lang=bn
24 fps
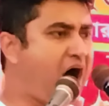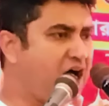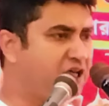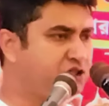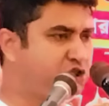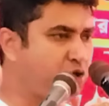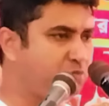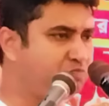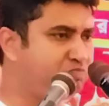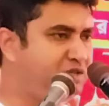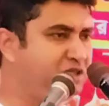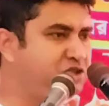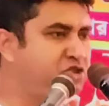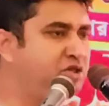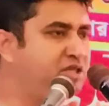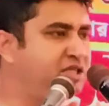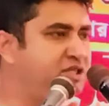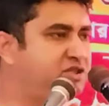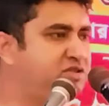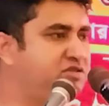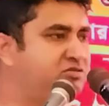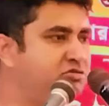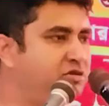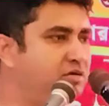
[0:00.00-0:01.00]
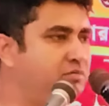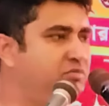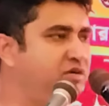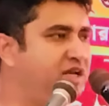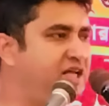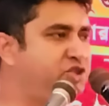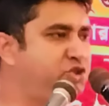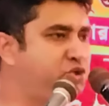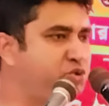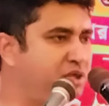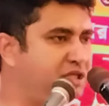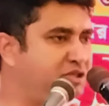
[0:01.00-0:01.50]
আজ অবধি যদি
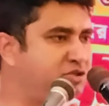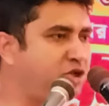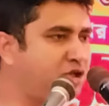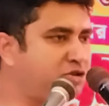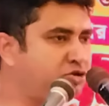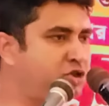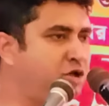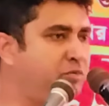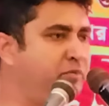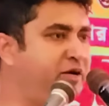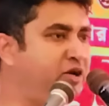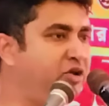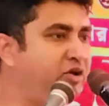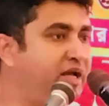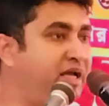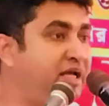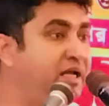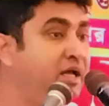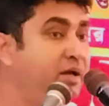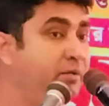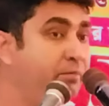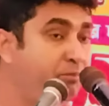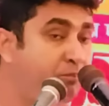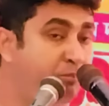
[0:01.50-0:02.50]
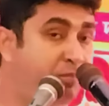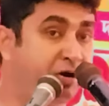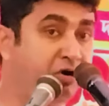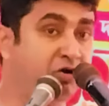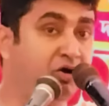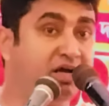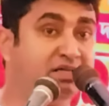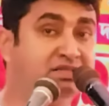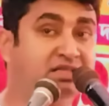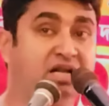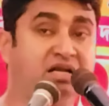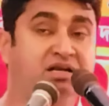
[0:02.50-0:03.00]
তৃণমূলের চুরির তথ্য বেরোয়
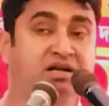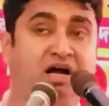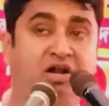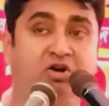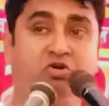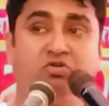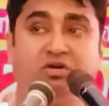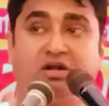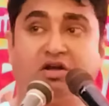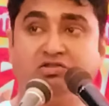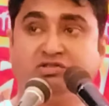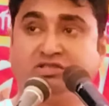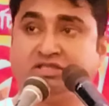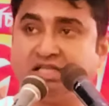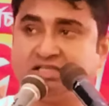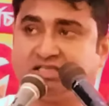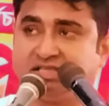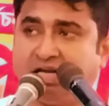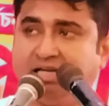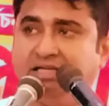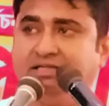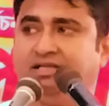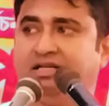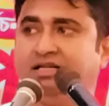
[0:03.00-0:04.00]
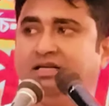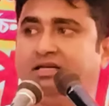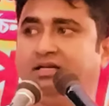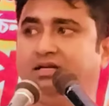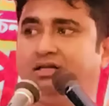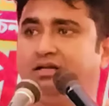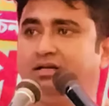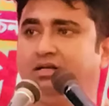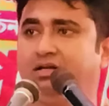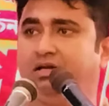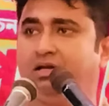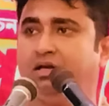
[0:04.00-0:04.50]
বেরোয় তার কারণটা হচ্ছে সেই দিন
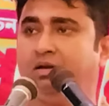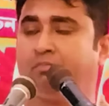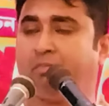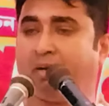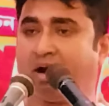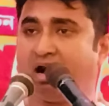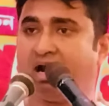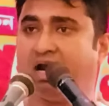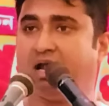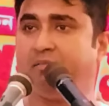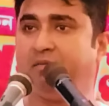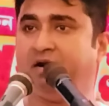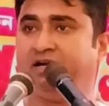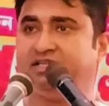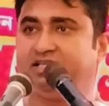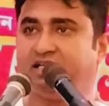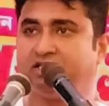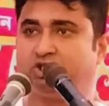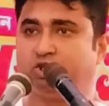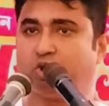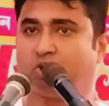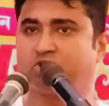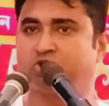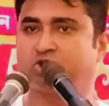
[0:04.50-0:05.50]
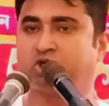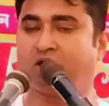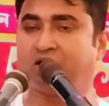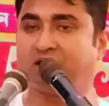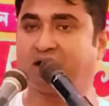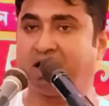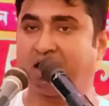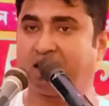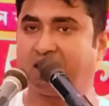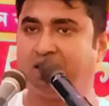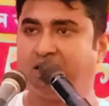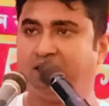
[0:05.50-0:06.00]
পার্লামেন্টে জোট
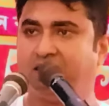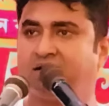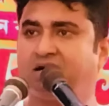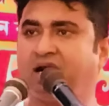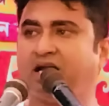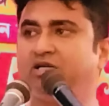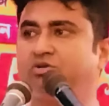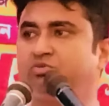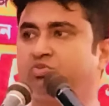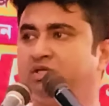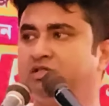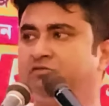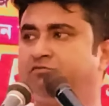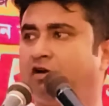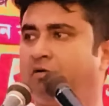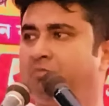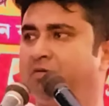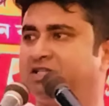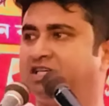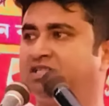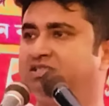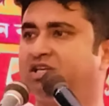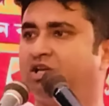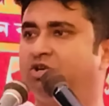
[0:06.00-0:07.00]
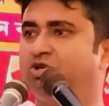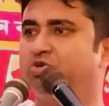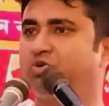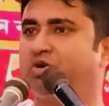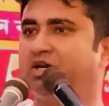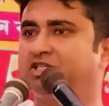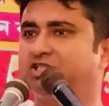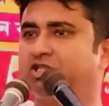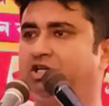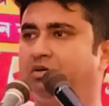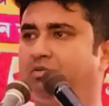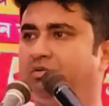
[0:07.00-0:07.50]
সরকার রাইট টু ইনফরমেশান চালু
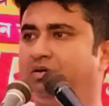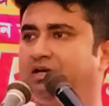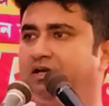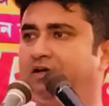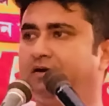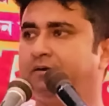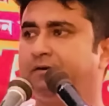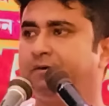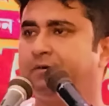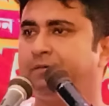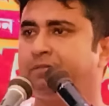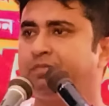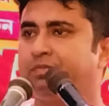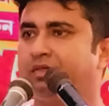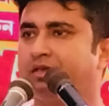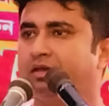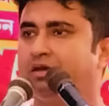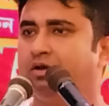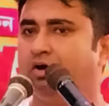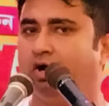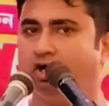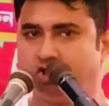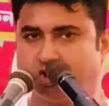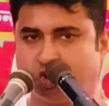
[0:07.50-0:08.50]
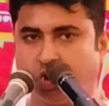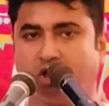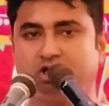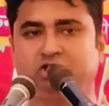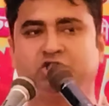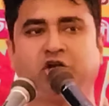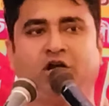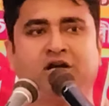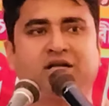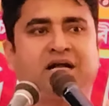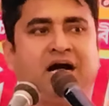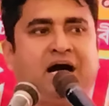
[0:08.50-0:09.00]
করেছিল বলে ওই জোট
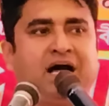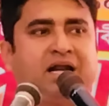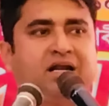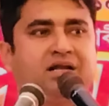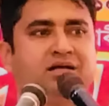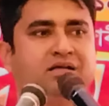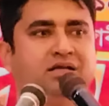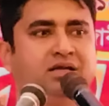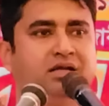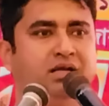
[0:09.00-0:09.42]
সরকার